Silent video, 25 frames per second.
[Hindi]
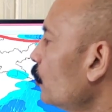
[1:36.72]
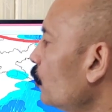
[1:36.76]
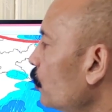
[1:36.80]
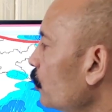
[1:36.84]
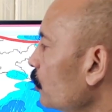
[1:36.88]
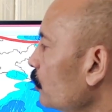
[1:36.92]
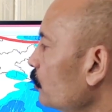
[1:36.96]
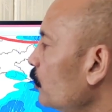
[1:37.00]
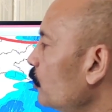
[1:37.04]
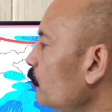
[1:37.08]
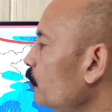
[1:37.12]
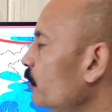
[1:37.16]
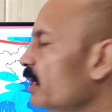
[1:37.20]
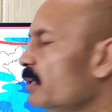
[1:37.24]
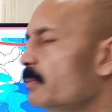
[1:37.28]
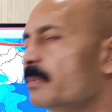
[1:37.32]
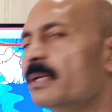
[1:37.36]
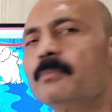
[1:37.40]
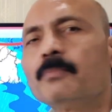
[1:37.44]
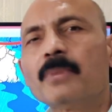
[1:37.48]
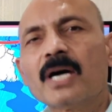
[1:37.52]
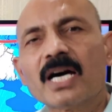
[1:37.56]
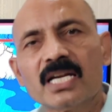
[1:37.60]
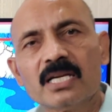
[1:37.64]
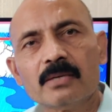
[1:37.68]
और मुंबई
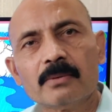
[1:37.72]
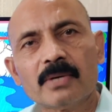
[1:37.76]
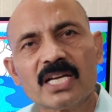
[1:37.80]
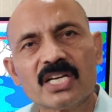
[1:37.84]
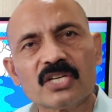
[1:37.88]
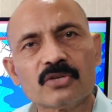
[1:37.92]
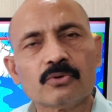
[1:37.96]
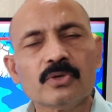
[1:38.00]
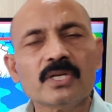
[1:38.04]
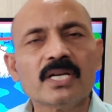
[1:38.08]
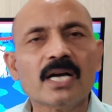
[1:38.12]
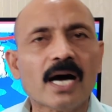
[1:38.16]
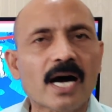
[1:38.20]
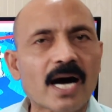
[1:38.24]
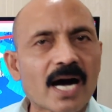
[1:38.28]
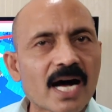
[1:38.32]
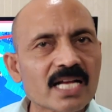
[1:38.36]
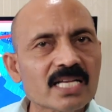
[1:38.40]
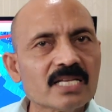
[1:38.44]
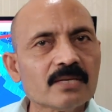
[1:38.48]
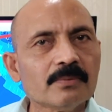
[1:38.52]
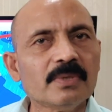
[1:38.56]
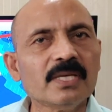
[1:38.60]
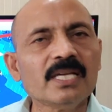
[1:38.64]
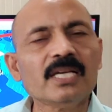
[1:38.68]
में भारी बारिश हुई
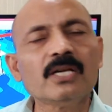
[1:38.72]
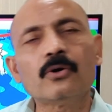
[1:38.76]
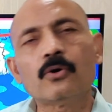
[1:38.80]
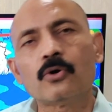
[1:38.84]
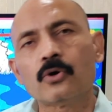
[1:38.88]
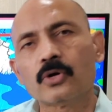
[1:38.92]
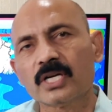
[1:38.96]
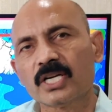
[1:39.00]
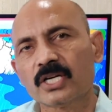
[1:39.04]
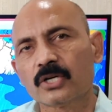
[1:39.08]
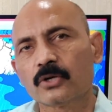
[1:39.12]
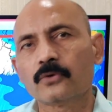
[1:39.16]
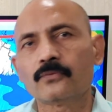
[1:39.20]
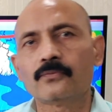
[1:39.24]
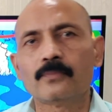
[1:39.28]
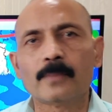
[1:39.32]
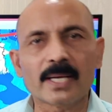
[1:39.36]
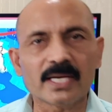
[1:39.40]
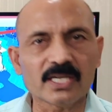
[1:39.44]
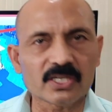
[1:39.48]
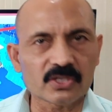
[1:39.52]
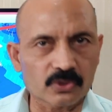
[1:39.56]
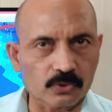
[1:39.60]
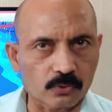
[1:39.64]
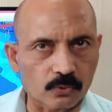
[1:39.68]
आज भी ऑन एंड ऑफ
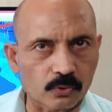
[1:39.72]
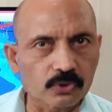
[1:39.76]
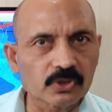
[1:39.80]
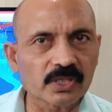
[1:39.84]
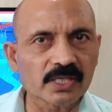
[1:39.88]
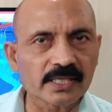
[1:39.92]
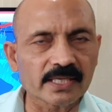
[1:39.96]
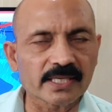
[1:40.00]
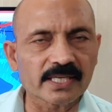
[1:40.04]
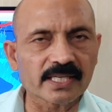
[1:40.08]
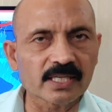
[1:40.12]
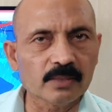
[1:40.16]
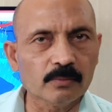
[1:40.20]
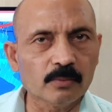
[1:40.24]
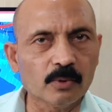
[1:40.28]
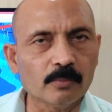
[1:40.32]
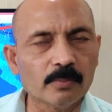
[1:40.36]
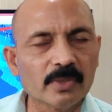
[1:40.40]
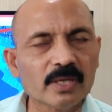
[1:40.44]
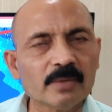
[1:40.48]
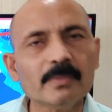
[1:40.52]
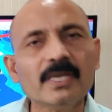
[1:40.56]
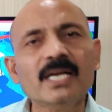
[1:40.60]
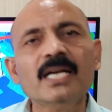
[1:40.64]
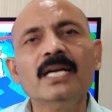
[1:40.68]
बारिश होती रहेगी
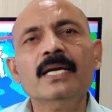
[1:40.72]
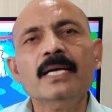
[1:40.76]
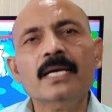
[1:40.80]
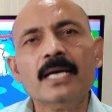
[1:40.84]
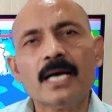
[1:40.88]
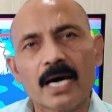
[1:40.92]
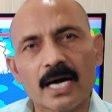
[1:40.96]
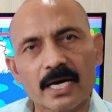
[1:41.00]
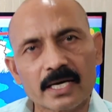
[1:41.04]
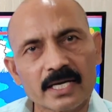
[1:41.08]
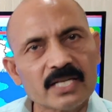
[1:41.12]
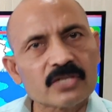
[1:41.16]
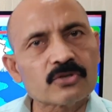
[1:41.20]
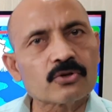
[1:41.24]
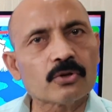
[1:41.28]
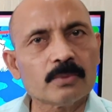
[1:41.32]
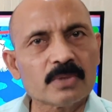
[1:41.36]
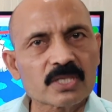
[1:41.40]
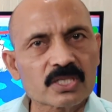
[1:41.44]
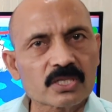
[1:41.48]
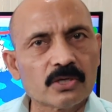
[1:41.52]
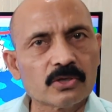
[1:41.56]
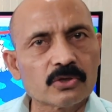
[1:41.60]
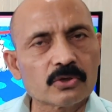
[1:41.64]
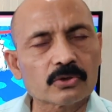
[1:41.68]
मुंबई में अगले
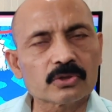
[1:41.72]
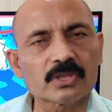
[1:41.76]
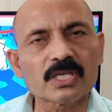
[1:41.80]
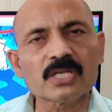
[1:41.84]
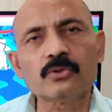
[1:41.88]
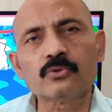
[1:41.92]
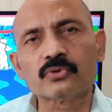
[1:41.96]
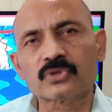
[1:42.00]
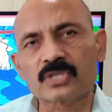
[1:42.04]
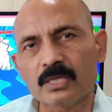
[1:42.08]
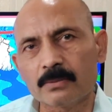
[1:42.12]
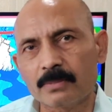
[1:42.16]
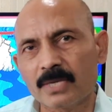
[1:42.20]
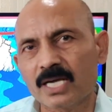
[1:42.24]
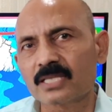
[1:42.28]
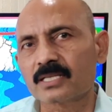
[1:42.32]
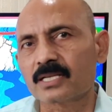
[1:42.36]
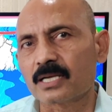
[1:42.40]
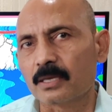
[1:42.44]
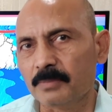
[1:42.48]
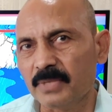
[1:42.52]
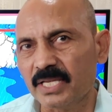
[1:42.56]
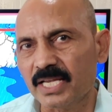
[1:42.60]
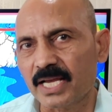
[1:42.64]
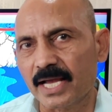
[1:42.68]
24 घंटों तक उसके बाद
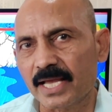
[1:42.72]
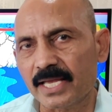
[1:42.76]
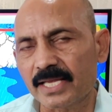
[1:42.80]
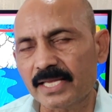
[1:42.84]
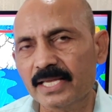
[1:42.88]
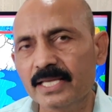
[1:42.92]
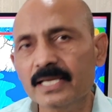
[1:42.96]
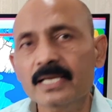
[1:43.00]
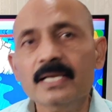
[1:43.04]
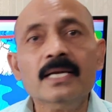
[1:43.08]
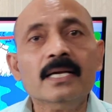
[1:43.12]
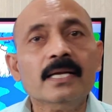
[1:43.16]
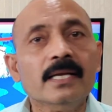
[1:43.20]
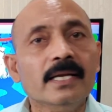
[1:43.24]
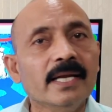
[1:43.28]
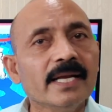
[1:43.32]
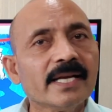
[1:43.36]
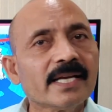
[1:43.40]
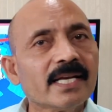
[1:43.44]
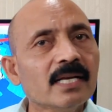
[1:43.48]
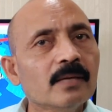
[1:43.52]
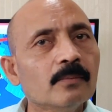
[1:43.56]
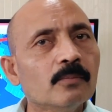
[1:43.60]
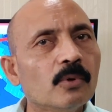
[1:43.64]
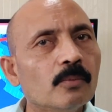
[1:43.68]
कमी आएगी
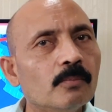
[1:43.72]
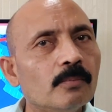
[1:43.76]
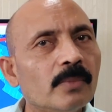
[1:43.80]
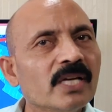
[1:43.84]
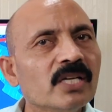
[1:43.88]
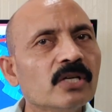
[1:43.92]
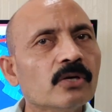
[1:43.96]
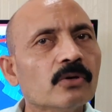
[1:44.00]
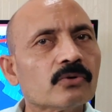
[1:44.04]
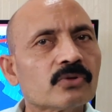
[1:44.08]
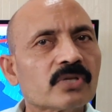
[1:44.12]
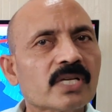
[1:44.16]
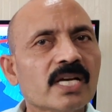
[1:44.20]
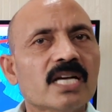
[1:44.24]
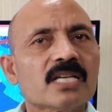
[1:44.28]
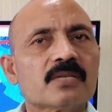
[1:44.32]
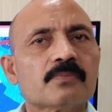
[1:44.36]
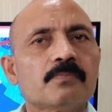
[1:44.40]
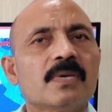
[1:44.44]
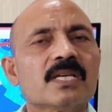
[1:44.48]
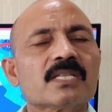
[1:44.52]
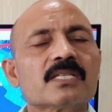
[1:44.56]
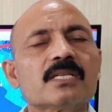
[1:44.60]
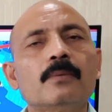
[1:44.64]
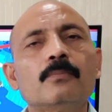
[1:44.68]
लेकिन मुंबई और उसके
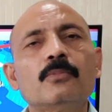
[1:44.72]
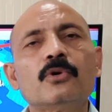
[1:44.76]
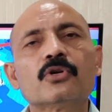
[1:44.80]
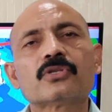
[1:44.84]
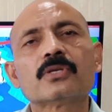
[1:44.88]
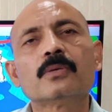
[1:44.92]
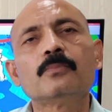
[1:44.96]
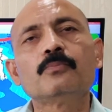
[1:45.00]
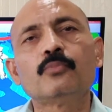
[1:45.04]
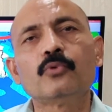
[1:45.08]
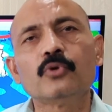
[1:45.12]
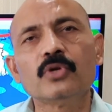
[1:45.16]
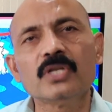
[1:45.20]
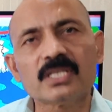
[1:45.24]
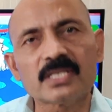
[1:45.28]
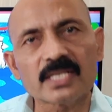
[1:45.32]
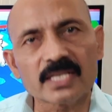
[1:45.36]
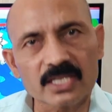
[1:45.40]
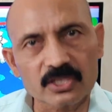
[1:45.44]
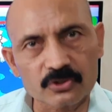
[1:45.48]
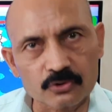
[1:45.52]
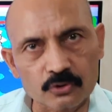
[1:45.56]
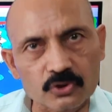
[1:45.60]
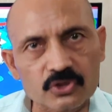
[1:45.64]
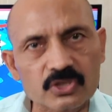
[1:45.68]
आसपास का मौसम पूरी
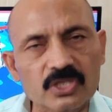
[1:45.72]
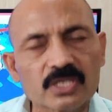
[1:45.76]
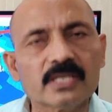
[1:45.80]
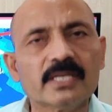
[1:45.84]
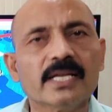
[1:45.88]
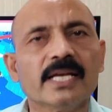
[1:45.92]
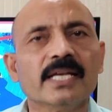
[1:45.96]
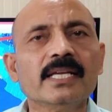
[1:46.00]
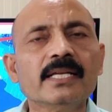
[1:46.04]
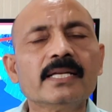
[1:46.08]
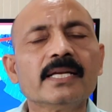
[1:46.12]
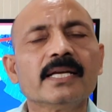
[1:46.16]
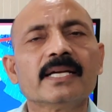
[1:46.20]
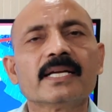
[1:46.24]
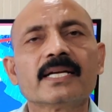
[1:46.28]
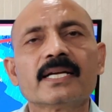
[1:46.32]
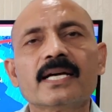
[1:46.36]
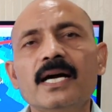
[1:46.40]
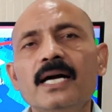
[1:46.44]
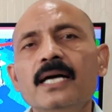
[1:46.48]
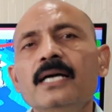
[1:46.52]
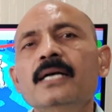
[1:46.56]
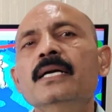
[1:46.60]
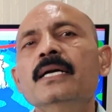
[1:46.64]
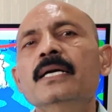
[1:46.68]
तरह शुष्क नहीं रहेगा